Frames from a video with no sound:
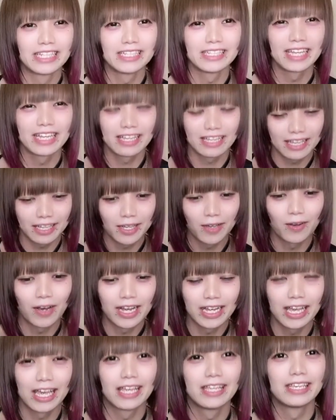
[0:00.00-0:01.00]
全然企業
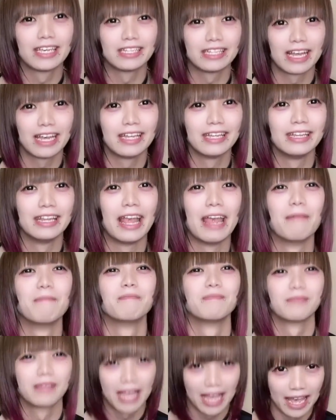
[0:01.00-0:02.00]
案件じゃないんで、
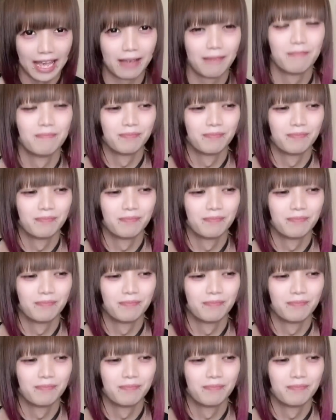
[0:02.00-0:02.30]
はい、